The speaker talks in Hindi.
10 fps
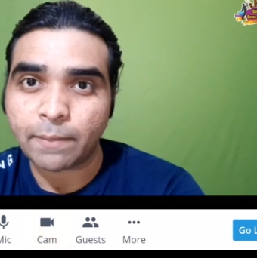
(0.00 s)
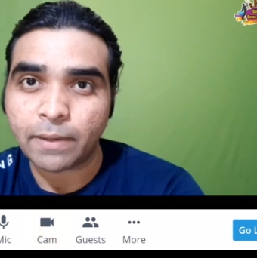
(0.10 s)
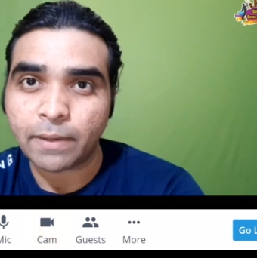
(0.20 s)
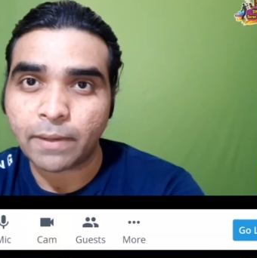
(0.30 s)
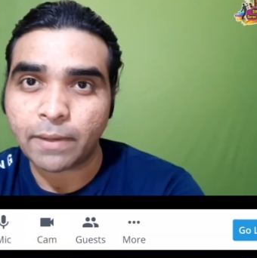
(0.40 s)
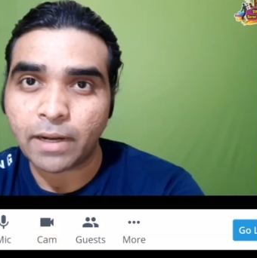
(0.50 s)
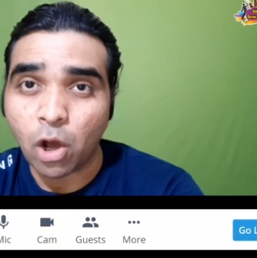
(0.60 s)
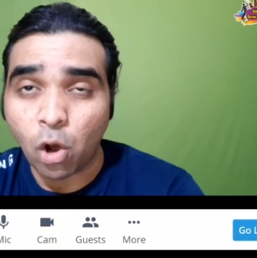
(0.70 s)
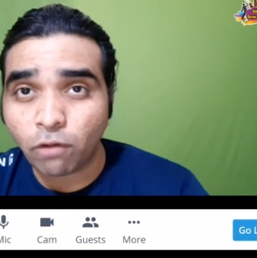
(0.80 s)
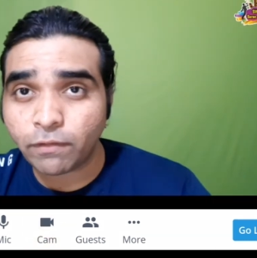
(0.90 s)
तो
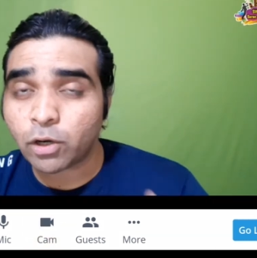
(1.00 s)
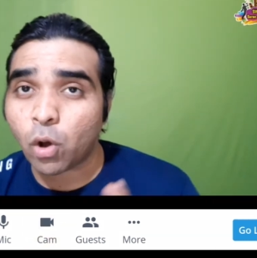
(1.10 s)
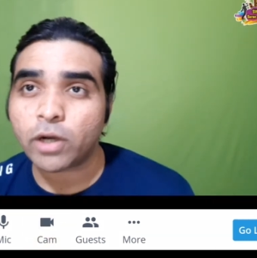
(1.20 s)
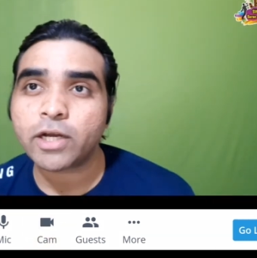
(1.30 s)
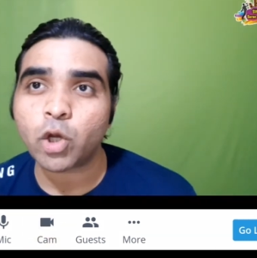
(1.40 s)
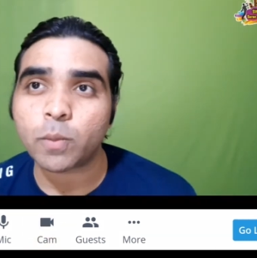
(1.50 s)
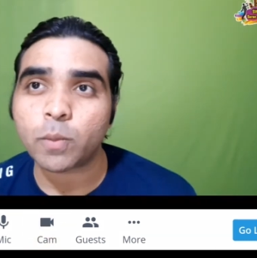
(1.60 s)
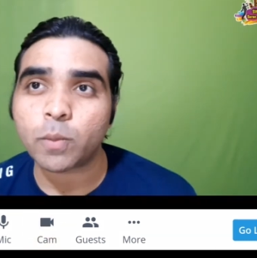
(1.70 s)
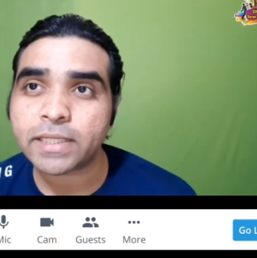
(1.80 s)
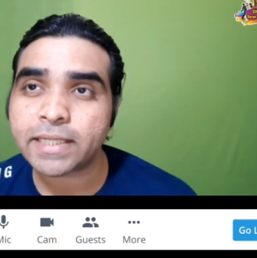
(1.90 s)
कैमरा ऑफ एंड ऑन
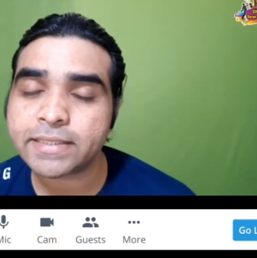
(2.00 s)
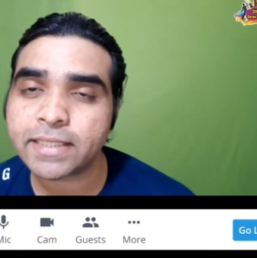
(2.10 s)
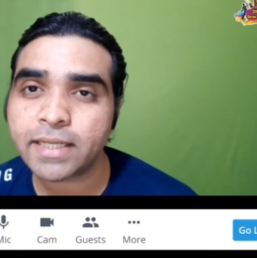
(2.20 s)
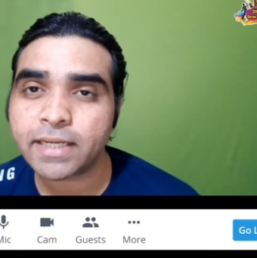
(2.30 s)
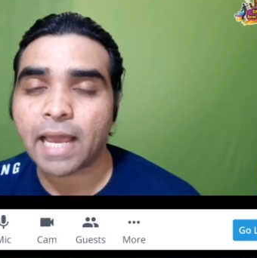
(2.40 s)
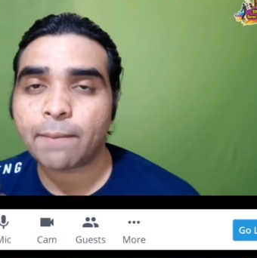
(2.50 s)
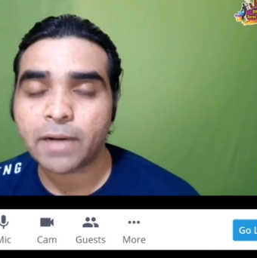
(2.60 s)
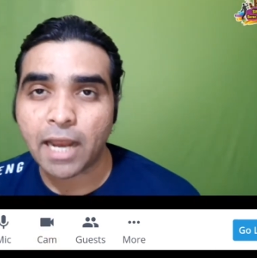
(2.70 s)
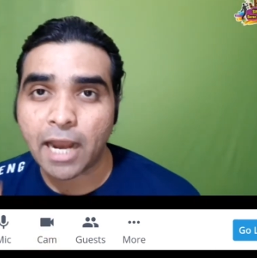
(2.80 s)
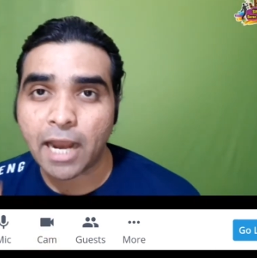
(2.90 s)
का ही ऑप्शन है इसके अंदर
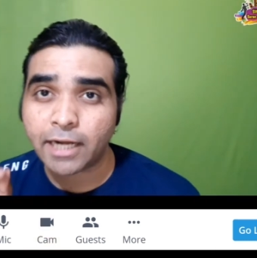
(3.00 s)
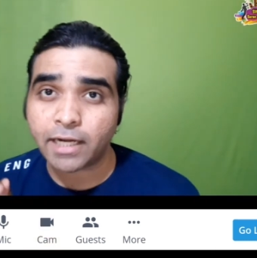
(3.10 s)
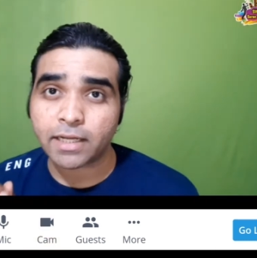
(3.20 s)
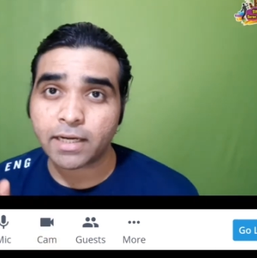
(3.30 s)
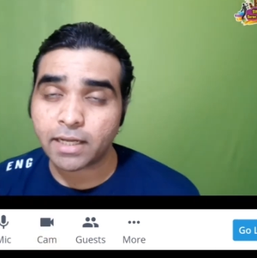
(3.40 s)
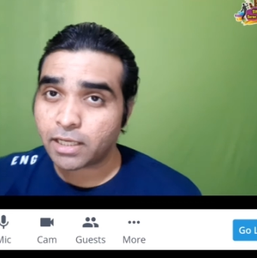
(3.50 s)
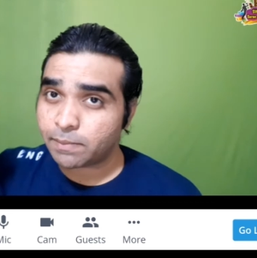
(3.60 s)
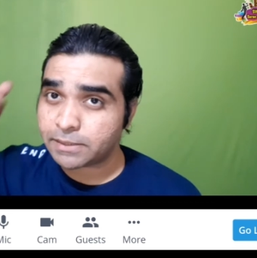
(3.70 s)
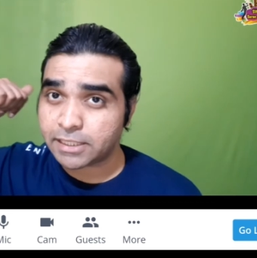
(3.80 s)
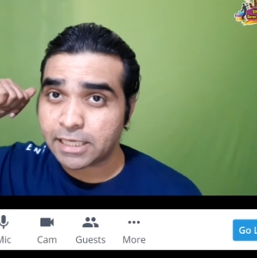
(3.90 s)
कैमरा एडिट करने
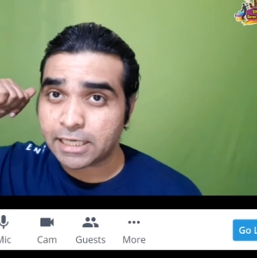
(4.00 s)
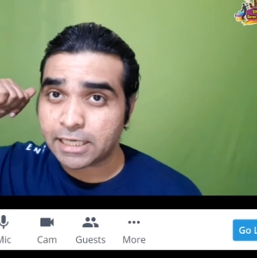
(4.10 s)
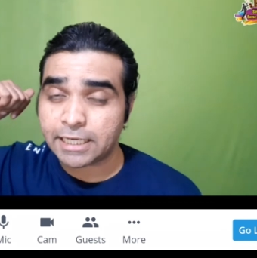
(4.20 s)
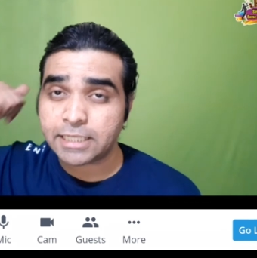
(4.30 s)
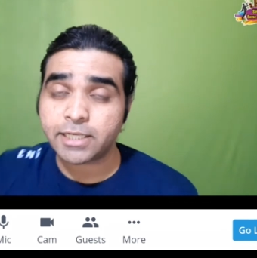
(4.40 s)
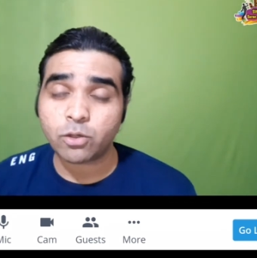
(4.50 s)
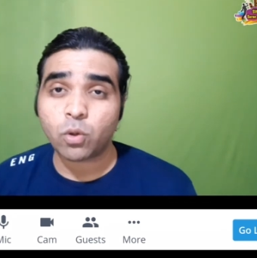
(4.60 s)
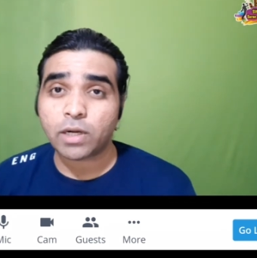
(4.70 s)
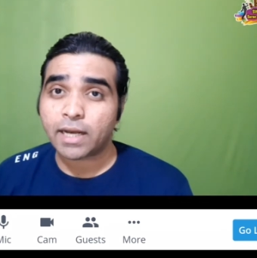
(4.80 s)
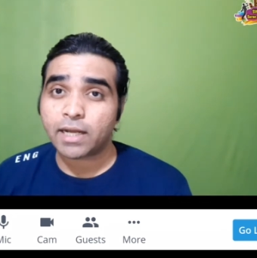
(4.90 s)
का या पीछे की ग्रीन
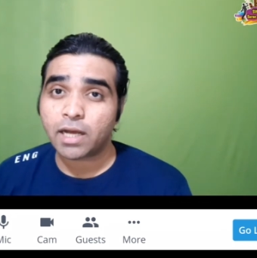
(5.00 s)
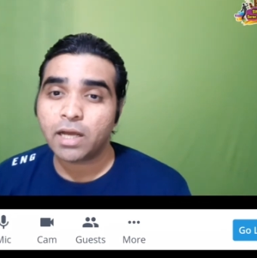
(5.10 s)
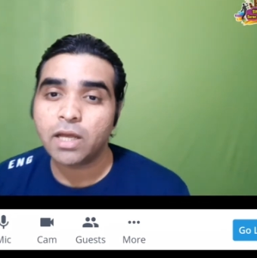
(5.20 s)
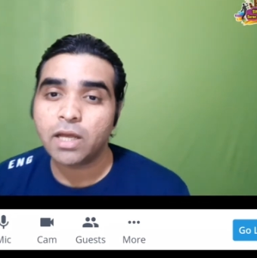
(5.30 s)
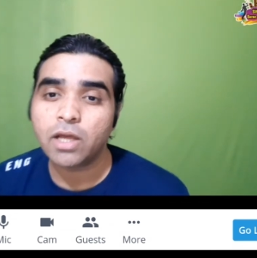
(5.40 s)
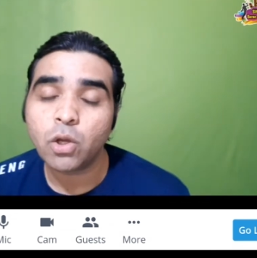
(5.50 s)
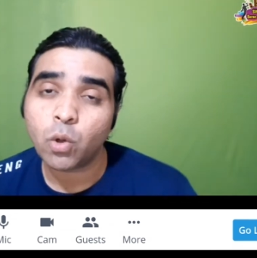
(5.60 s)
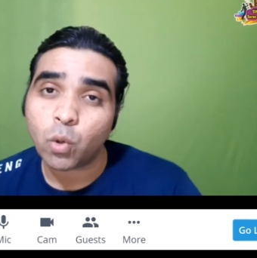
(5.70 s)
स्क्रीन को हटाने का